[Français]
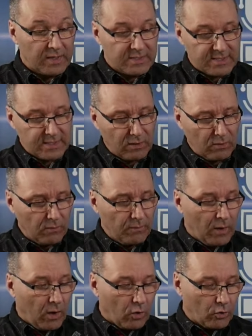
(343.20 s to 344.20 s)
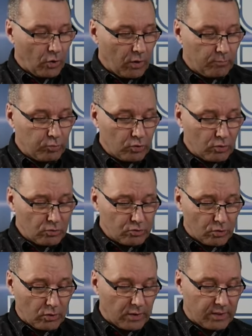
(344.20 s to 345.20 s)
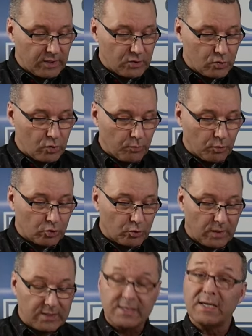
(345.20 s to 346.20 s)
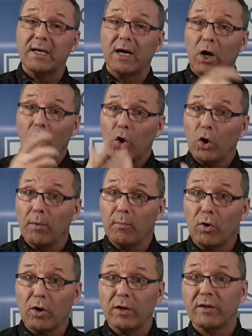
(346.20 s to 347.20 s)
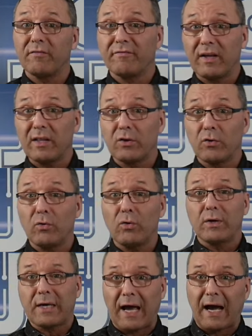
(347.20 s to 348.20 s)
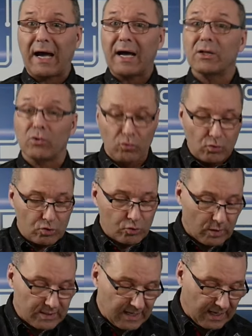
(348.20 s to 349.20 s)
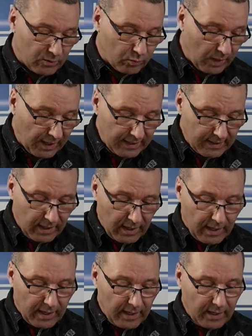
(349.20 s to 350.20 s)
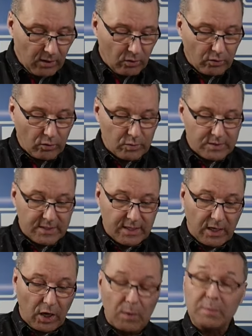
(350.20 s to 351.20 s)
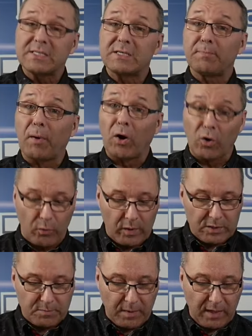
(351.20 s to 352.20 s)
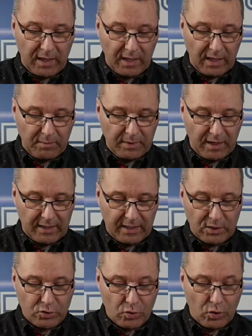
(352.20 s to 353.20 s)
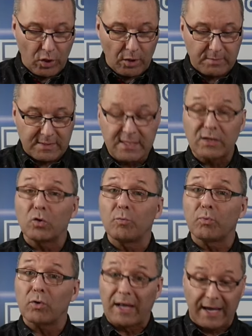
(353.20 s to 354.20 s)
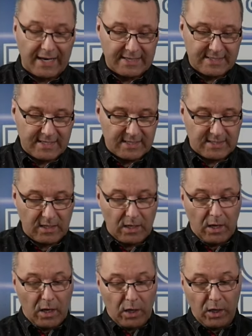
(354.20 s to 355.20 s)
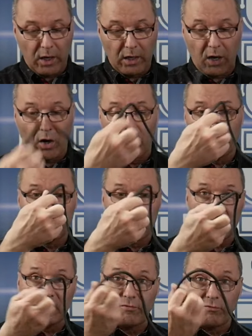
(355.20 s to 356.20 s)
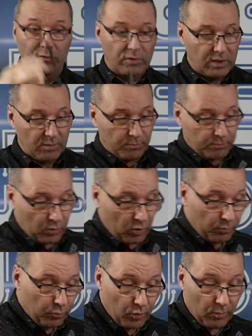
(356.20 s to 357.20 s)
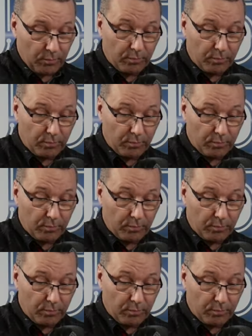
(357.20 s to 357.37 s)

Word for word: Sinon, on a un bouton sur le dessus pour choisir le mode 22, 40 ou 60 watts. Et on a aussi un petit port USB et bien entendu le petit trou pour les racistes. le câble qui est fourni qu'on peut,